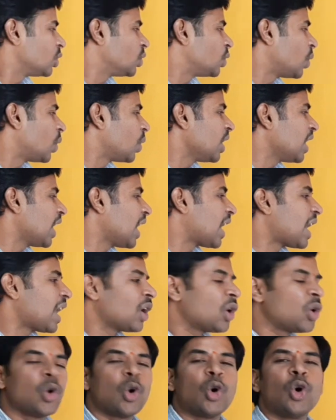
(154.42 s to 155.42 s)
దొంగ
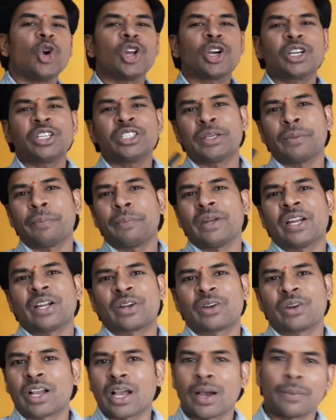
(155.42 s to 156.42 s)
గోడకు
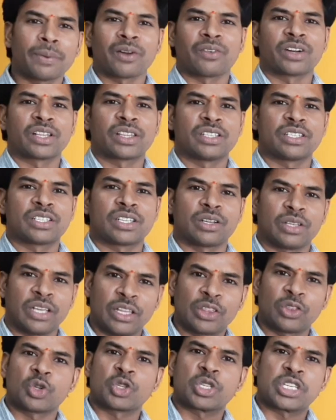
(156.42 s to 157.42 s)
చెప్పినట్లుగా ప్రవర్తించాడు
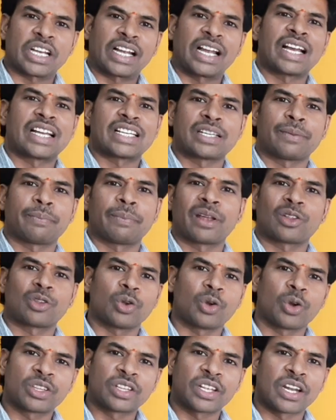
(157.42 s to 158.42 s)
ఎంతో చక్కగా చెప్పారు
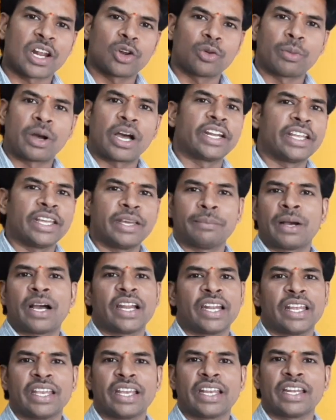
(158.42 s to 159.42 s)
దొంగతనాలు మానే
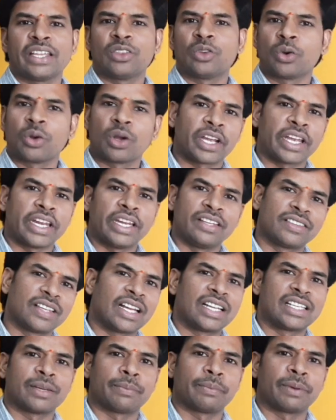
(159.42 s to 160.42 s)
మానే అని దొంగకు
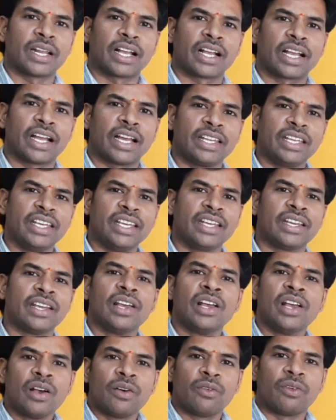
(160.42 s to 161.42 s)
ఎన్నిసార్లు చెప్పినా కానీ
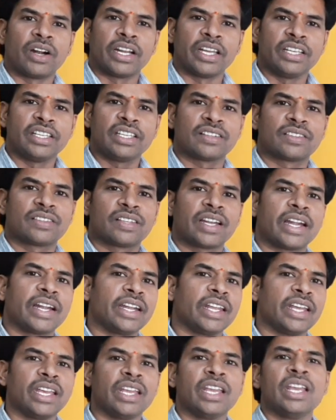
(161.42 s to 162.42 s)
వాడు ఏం
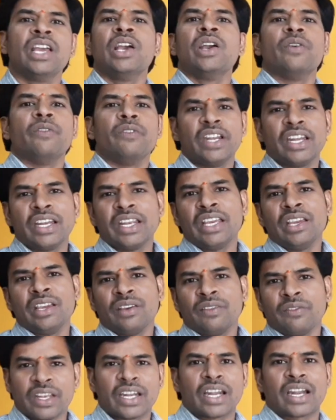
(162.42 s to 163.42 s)
చేశాడంటే విని
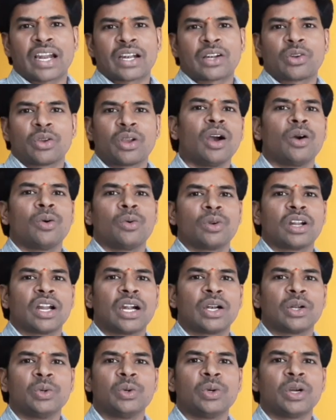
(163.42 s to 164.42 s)
వినట్టుగా
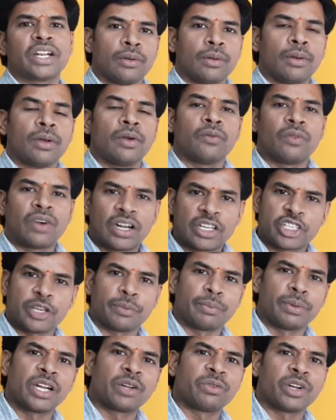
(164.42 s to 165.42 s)
ఉన్నాడు అంటే వాళ్ళు
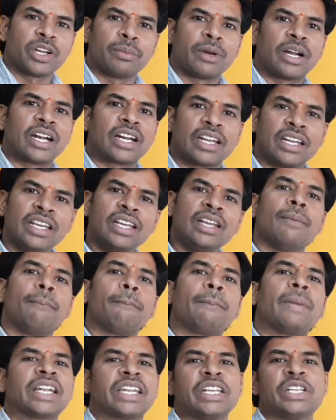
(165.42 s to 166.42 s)
చెప్పినటువంటి మాటల్ని
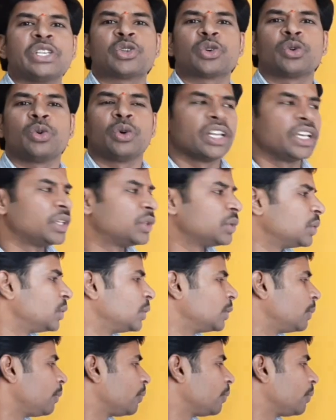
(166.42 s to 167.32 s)
పట్టించుకోలేదు